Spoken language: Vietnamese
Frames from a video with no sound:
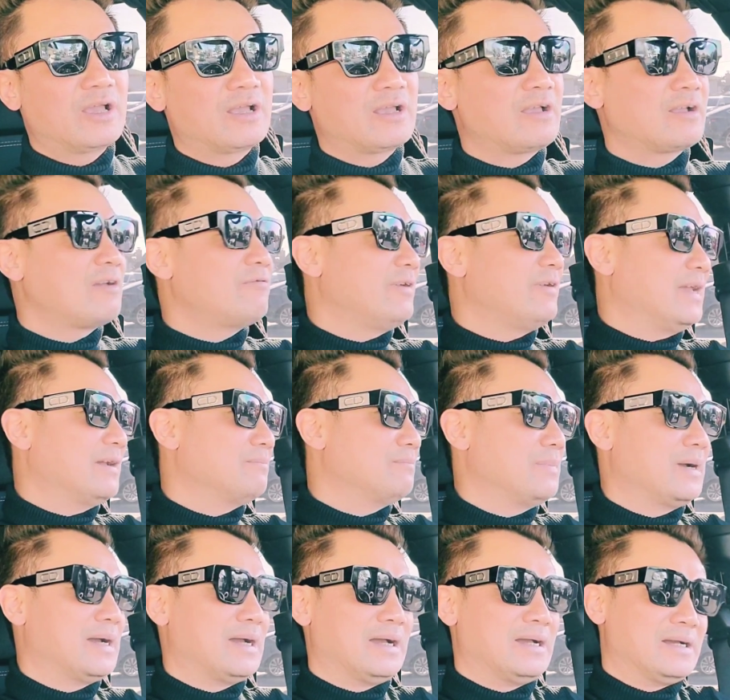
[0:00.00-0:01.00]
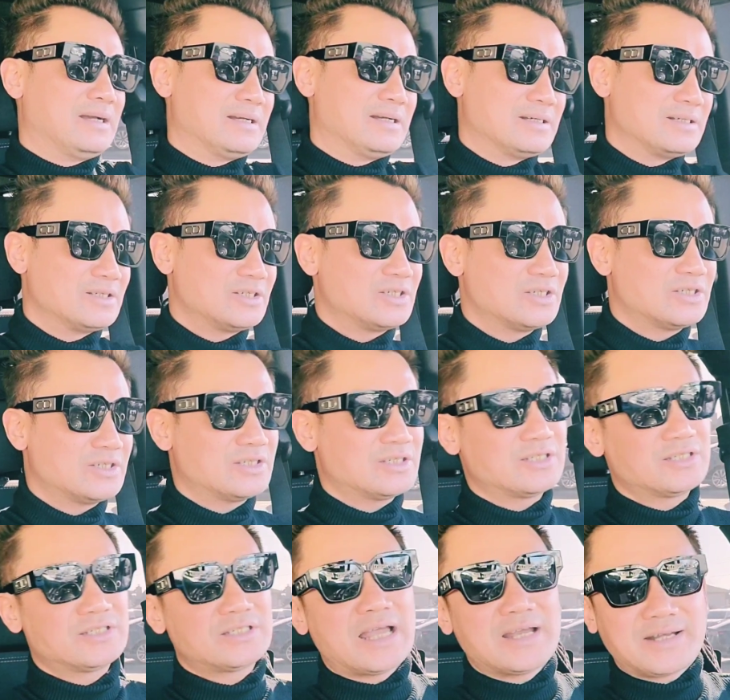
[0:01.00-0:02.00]
cái cái việc mà
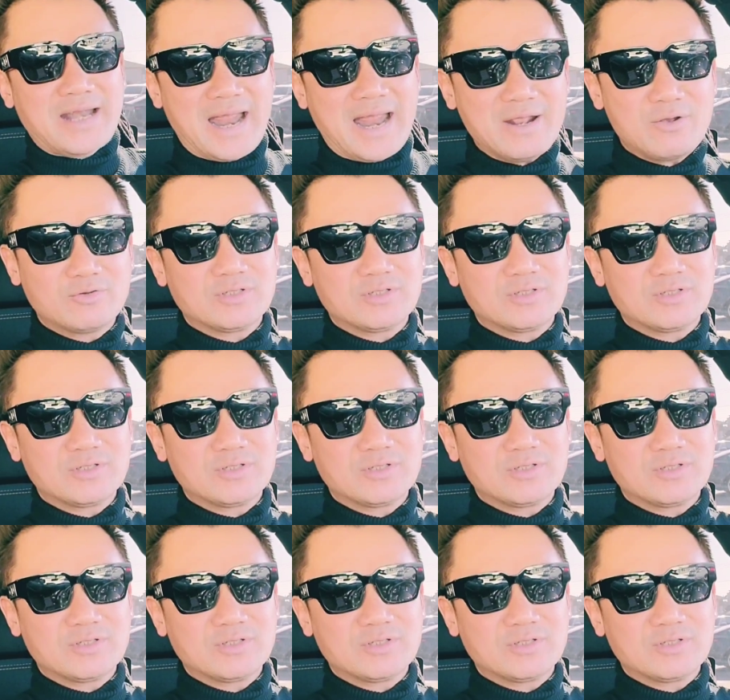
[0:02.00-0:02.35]
sai trái